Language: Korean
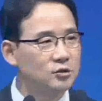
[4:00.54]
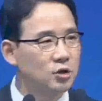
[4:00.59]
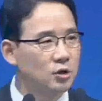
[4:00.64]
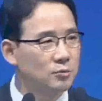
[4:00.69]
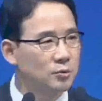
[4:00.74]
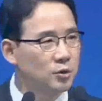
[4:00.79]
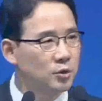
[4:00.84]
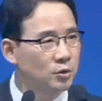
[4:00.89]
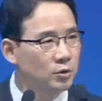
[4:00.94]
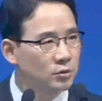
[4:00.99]

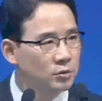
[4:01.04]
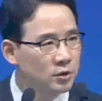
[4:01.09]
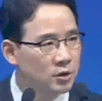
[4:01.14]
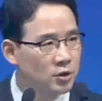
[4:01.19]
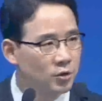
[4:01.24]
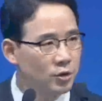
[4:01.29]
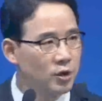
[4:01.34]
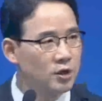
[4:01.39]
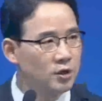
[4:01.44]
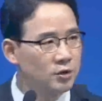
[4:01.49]

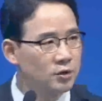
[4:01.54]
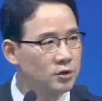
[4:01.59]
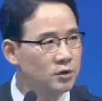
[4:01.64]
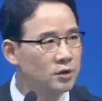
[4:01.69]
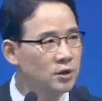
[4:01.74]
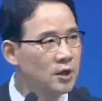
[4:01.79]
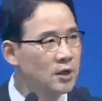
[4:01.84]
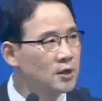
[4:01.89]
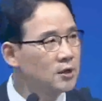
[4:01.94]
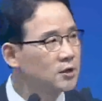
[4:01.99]
소명을
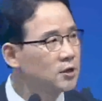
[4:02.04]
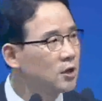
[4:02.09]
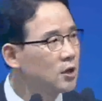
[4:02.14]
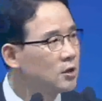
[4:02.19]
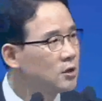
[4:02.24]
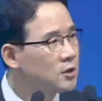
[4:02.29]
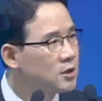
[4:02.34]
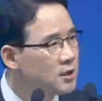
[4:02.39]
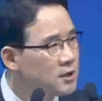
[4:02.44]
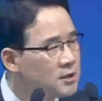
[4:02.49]
이루는
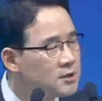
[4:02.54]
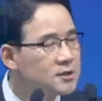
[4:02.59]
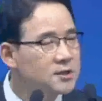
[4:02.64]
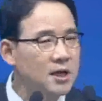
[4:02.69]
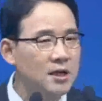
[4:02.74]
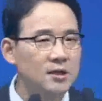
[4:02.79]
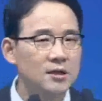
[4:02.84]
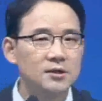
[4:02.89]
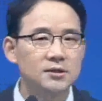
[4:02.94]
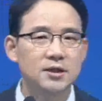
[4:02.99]
그런
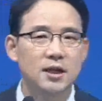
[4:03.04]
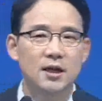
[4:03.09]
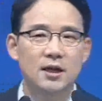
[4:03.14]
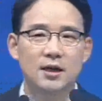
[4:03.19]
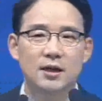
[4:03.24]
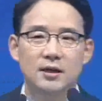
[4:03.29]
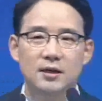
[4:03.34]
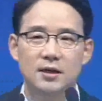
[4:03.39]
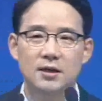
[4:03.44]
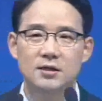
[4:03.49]
인생을
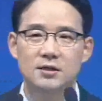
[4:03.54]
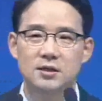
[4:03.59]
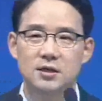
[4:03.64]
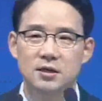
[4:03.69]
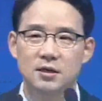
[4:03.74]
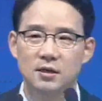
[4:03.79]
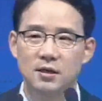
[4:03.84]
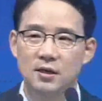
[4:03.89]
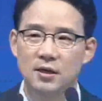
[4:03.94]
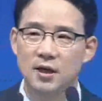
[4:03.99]
살아가게
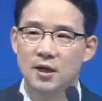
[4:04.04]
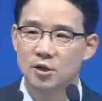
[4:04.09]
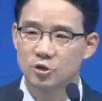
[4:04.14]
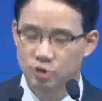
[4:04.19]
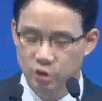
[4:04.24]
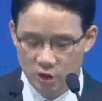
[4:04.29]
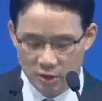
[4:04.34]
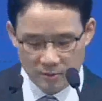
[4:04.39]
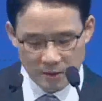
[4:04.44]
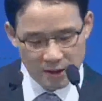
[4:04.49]
되시기를
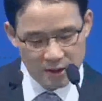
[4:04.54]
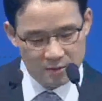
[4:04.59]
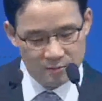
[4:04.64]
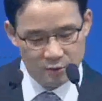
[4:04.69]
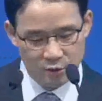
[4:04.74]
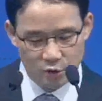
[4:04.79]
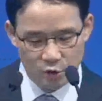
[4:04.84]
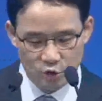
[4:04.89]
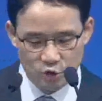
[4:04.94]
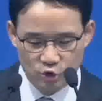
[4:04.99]
주님의
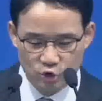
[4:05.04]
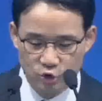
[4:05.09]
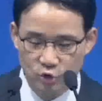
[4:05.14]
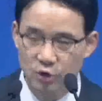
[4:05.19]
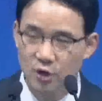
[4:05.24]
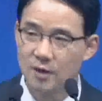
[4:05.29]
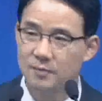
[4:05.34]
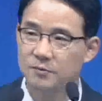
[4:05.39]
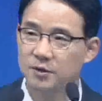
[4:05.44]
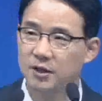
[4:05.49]
이름으로
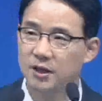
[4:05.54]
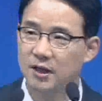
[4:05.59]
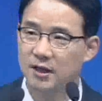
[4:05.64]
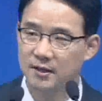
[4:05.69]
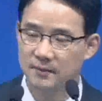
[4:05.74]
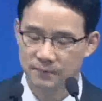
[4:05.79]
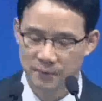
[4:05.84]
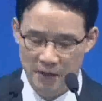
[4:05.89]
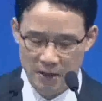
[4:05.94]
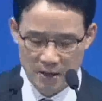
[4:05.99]

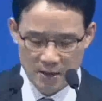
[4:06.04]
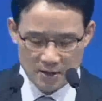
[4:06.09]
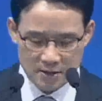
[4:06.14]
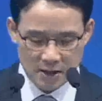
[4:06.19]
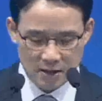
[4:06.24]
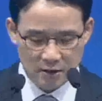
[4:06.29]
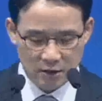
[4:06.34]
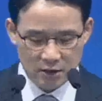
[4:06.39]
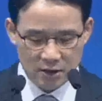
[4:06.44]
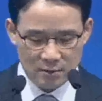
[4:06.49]
축원합니다.
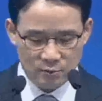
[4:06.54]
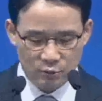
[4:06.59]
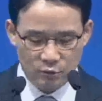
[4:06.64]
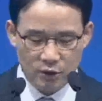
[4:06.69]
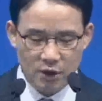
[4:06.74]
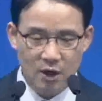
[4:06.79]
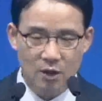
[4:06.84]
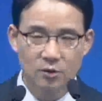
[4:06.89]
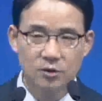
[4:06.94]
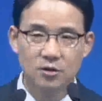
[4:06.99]
자, 그렇다면
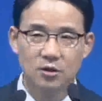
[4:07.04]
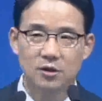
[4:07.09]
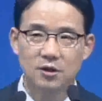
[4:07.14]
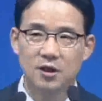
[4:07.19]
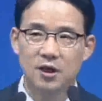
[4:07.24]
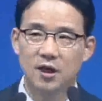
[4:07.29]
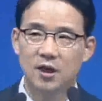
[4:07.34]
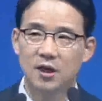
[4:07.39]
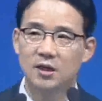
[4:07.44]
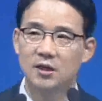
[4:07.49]
우리가
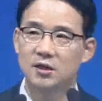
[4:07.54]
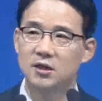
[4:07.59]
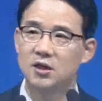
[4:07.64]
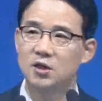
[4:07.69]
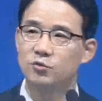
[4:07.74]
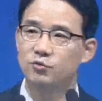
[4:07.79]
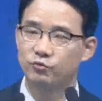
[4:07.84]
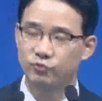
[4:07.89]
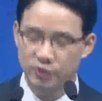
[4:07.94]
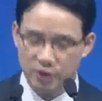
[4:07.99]
어떻게
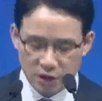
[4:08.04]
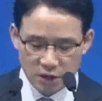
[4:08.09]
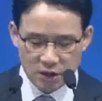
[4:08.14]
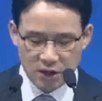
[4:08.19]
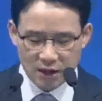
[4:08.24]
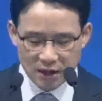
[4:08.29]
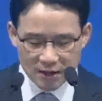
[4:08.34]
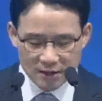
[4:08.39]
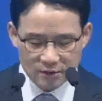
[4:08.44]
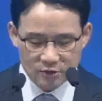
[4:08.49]
이
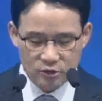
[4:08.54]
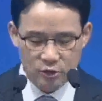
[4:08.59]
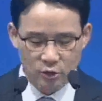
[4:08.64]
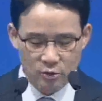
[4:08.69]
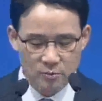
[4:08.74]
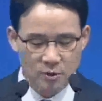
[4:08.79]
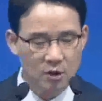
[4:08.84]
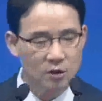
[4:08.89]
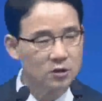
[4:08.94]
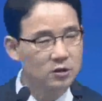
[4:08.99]
위대한
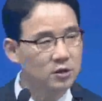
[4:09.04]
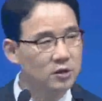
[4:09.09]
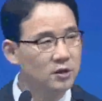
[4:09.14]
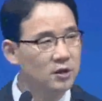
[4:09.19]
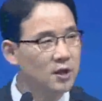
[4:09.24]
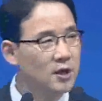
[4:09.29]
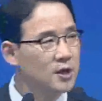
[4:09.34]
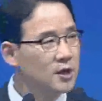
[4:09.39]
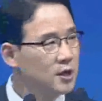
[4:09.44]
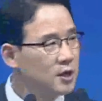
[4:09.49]
소명을
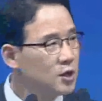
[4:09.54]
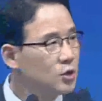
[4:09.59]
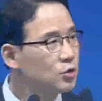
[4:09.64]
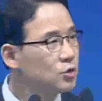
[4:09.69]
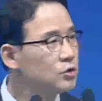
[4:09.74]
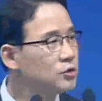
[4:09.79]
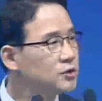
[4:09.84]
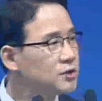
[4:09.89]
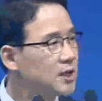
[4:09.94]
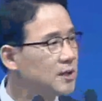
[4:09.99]

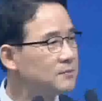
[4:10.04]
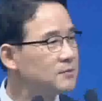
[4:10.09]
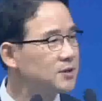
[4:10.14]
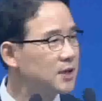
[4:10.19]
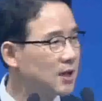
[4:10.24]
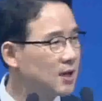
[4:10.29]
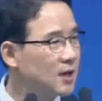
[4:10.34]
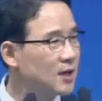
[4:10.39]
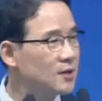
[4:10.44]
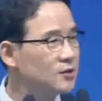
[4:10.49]
이루는 삶
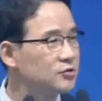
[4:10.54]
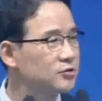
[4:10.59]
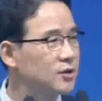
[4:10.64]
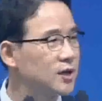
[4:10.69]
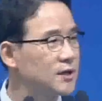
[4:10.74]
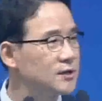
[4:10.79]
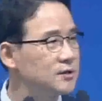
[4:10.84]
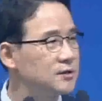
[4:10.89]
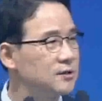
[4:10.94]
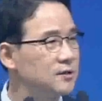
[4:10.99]
살아갈
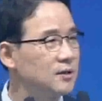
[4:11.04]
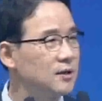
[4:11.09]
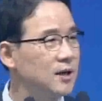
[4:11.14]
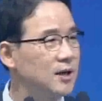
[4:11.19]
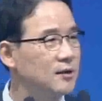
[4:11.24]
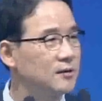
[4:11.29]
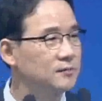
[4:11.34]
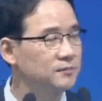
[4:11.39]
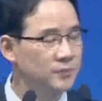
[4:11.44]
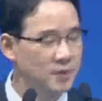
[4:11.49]
수가
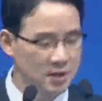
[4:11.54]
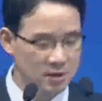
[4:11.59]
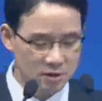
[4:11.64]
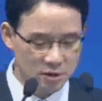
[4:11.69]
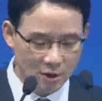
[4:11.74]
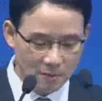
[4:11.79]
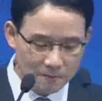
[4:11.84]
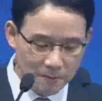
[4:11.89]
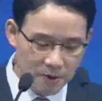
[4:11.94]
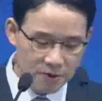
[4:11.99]
있을까요?
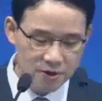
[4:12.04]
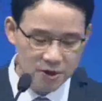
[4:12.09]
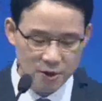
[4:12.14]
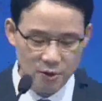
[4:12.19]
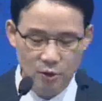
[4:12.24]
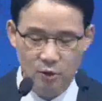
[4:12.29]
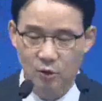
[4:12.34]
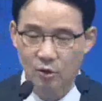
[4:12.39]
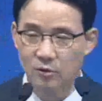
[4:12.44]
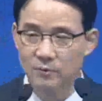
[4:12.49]
첫
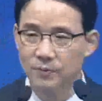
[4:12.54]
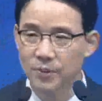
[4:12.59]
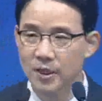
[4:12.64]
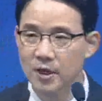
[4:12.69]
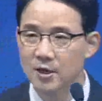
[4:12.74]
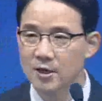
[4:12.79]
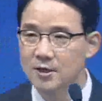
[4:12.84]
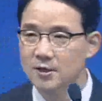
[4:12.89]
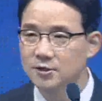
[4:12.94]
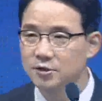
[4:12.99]
번째로
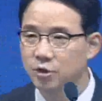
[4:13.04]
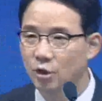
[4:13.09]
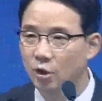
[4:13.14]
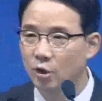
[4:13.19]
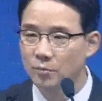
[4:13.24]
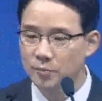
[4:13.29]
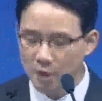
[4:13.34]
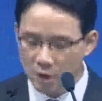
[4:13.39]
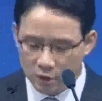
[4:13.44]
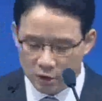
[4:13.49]

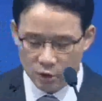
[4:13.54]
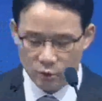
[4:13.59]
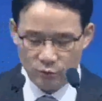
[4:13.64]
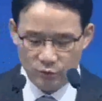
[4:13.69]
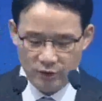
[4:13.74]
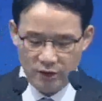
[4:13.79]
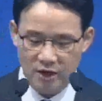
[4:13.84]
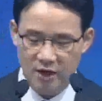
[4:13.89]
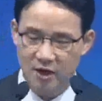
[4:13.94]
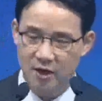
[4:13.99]
소명을
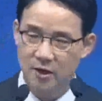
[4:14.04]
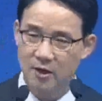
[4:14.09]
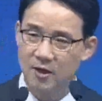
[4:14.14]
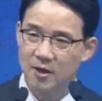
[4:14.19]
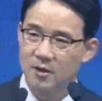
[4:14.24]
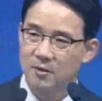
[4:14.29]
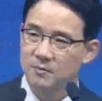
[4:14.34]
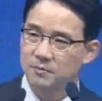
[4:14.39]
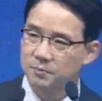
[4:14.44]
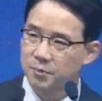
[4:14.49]
위해
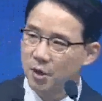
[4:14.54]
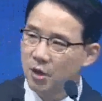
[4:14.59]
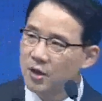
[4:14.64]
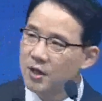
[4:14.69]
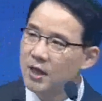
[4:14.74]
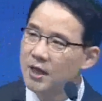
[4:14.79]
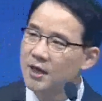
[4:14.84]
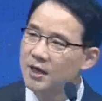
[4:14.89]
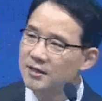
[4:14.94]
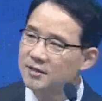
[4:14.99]

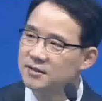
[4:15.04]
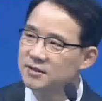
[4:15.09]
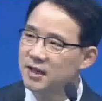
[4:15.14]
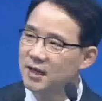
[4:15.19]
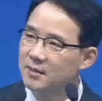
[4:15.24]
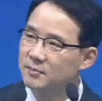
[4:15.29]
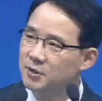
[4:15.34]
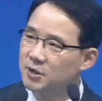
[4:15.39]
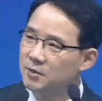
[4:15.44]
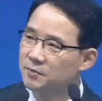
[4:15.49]
편안한
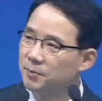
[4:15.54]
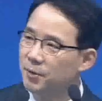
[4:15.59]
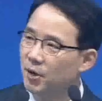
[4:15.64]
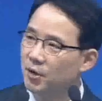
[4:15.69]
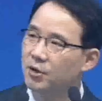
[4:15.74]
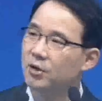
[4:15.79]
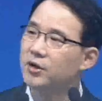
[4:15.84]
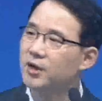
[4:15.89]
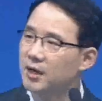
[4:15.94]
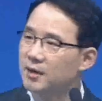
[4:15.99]
삶을
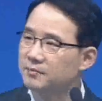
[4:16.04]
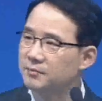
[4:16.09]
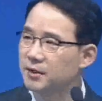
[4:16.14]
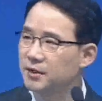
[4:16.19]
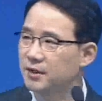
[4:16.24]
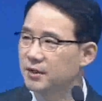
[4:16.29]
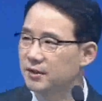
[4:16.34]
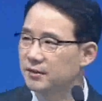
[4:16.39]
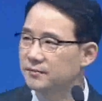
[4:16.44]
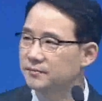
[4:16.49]
버려야
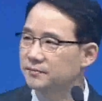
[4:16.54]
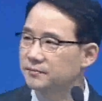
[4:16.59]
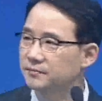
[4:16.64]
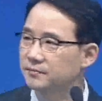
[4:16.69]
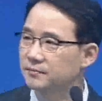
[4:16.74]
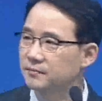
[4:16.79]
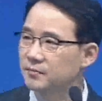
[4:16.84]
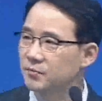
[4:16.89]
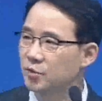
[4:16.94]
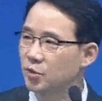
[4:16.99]
합니다.
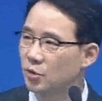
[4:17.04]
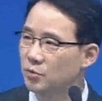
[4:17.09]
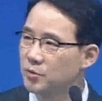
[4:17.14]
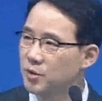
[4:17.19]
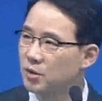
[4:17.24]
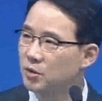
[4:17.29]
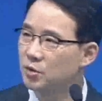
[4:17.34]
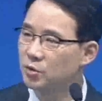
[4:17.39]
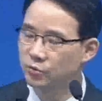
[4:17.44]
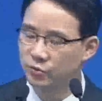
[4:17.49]

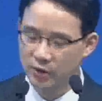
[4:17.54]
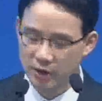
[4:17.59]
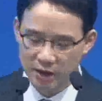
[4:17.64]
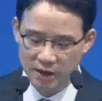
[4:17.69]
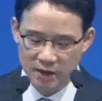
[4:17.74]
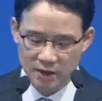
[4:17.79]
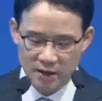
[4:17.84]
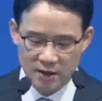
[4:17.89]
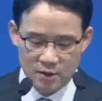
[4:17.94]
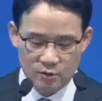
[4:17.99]
소명을
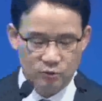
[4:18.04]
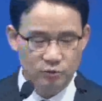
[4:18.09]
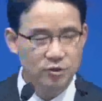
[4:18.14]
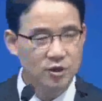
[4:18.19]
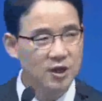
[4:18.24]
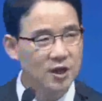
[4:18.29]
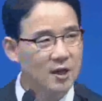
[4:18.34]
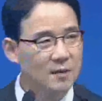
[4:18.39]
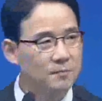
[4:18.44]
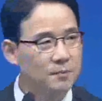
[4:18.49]
위해
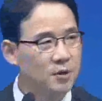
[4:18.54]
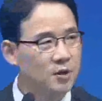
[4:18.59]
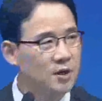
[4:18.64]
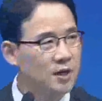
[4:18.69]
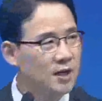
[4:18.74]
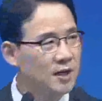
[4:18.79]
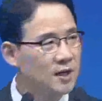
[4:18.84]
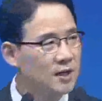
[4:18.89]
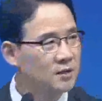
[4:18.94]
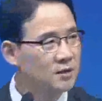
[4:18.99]
우리의
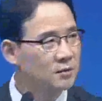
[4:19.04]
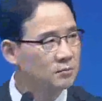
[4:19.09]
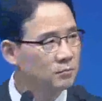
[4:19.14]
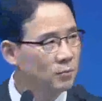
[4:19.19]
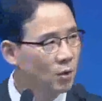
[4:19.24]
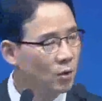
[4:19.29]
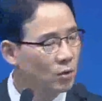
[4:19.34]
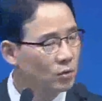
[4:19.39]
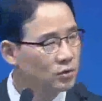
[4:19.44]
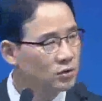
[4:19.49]
편안한
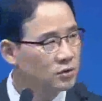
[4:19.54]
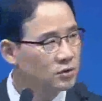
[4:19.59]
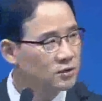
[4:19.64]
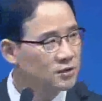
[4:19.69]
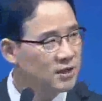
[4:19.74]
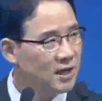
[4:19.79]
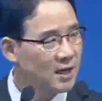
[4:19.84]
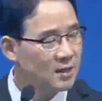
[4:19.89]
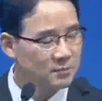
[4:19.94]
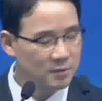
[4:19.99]
모든
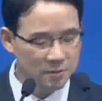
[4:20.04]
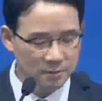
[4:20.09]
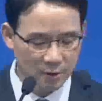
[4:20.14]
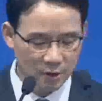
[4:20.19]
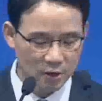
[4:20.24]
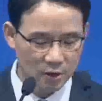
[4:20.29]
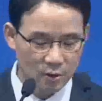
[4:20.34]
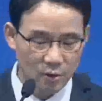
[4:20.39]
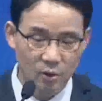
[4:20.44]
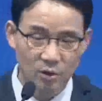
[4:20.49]
삶을
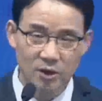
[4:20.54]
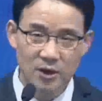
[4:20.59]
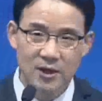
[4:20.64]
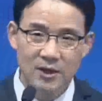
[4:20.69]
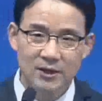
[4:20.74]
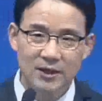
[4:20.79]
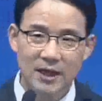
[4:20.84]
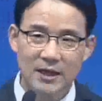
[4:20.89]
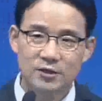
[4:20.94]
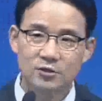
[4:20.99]
버리고
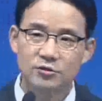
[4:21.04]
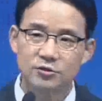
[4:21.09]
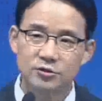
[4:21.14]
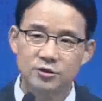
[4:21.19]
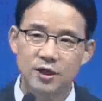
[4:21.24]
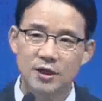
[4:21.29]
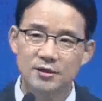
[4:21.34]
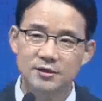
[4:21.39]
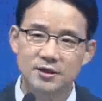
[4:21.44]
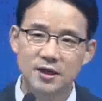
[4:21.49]

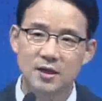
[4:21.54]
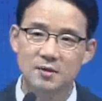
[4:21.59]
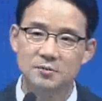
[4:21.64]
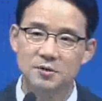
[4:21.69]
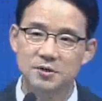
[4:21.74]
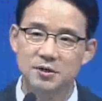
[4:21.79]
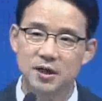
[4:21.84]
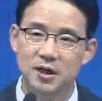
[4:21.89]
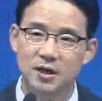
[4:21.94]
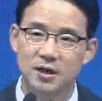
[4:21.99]
단순한
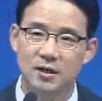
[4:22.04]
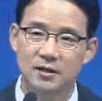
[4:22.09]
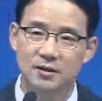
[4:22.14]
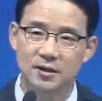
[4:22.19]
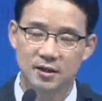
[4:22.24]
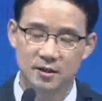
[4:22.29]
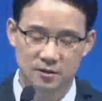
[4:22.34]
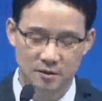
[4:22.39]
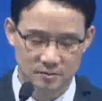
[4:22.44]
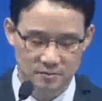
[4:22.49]
삶을 살아야
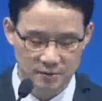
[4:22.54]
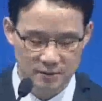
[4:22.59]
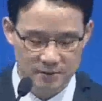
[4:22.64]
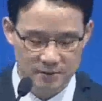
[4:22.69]
한다는 겁니다.